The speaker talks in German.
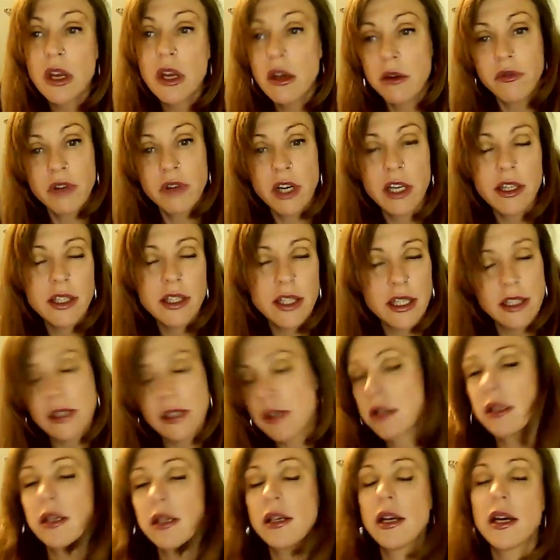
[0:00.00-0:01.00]
Vielleicht geht
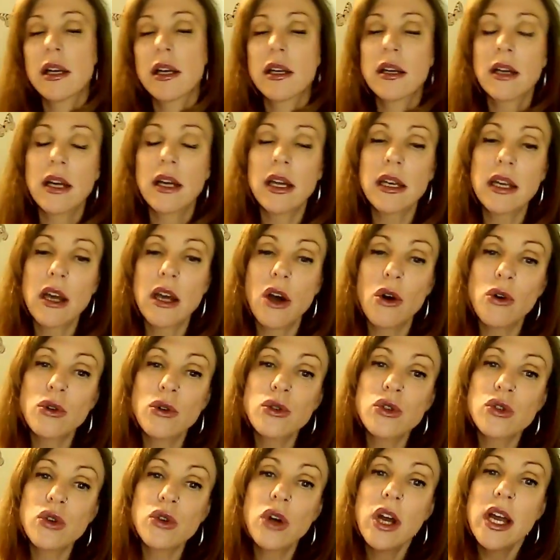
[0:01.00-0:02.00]
es dir ja gerade auch
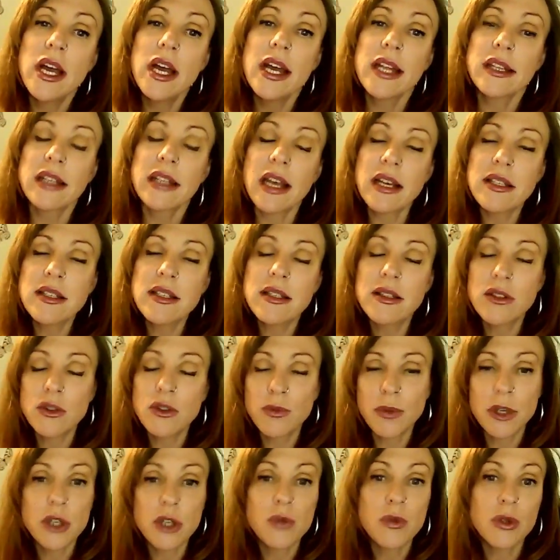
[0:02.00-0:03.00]
so. Das ist zum
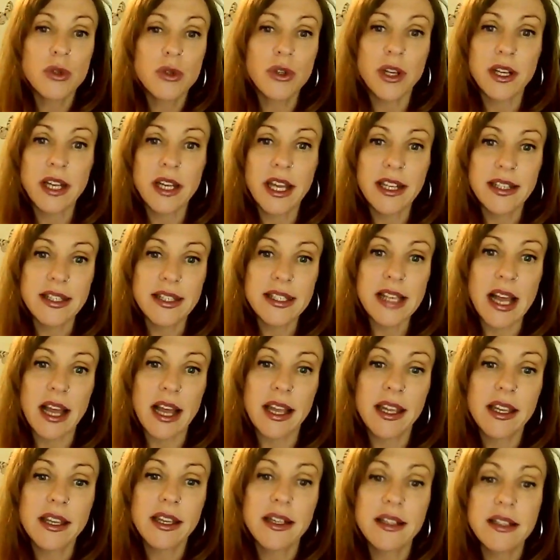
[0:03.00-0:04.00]
Beispiel so ein, ein
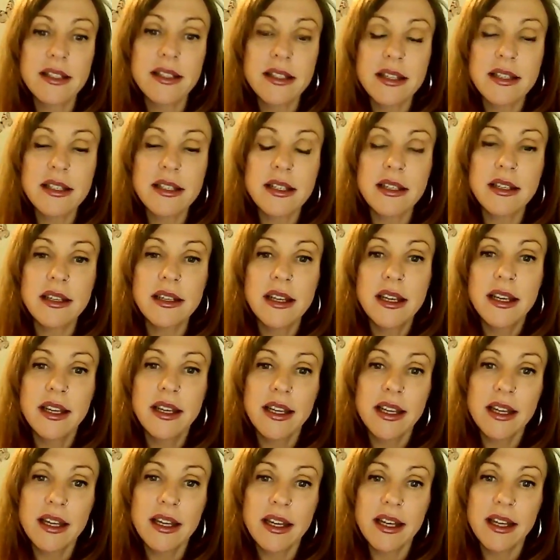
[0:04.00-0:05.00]
Zeichen, dass das ein,
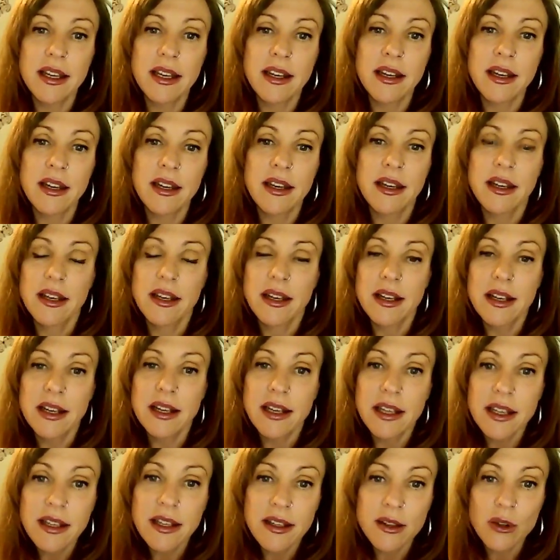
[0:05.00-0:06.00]
ein
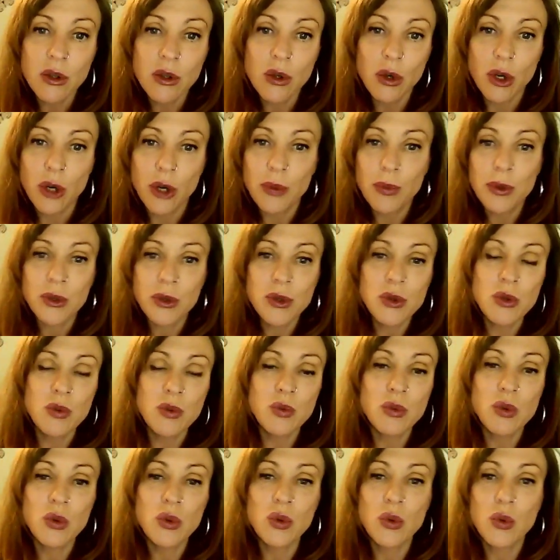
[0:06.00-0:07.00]

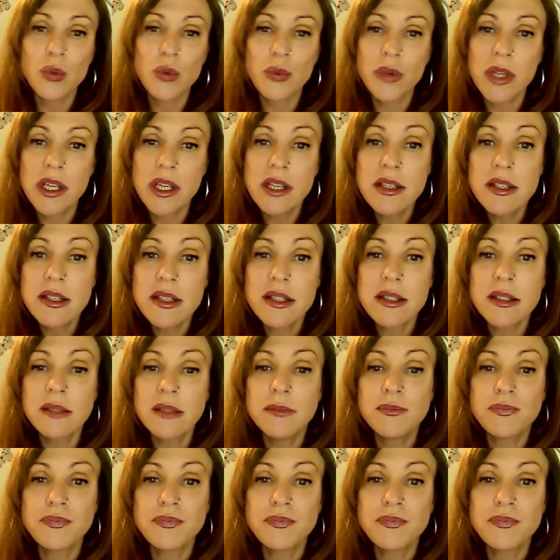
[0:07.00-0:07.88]
Lichtkörpersymptom ist.